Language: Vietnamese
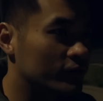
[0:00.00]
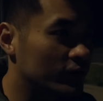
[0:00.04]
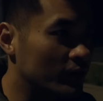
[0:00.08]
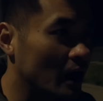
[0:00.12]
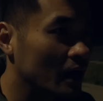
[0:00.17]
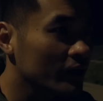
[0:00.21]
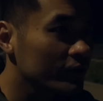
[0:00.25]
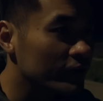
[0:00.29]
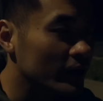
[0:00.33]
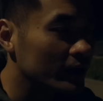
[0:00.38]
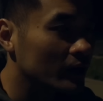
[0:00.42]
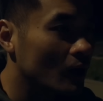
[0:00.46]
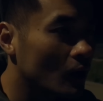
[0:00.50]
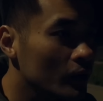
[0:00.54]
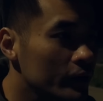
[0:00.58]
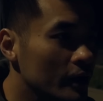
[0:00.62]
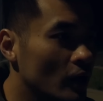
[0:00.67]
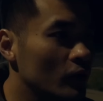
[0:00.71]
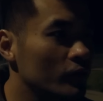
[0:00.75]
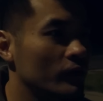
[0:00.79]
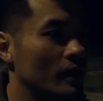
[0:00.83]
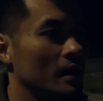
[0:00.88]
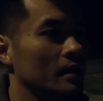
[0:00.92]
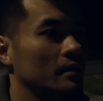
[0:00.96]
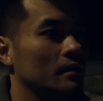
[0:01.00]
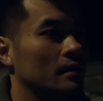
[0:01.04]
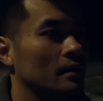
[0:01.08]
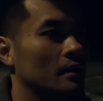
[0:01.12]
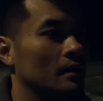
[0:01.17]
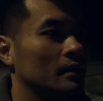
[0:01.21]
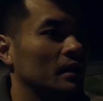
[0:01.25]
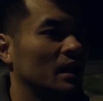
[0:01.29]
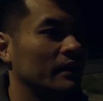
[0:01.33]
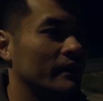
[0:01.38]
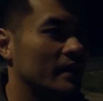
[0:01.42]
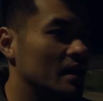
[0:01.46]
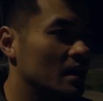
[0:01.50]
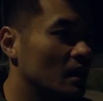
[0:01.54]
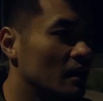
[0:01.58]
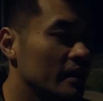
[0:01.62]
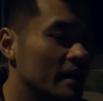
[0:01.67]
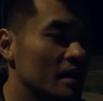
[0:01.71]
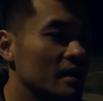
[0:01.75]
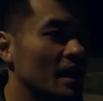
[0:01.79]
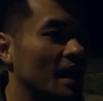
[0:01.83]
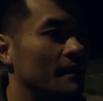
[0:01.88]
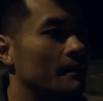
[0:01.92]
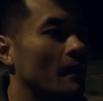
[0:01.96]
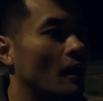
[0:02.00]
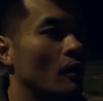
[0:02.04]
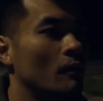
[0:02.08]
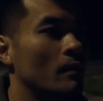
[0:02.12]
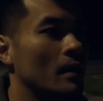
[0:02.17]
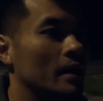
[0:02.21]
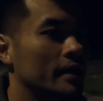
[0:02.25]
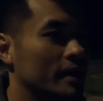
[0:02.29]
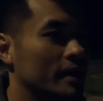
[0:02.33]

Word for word: vẫn phải có dấu vết, tại vì người dính đầy máu mà,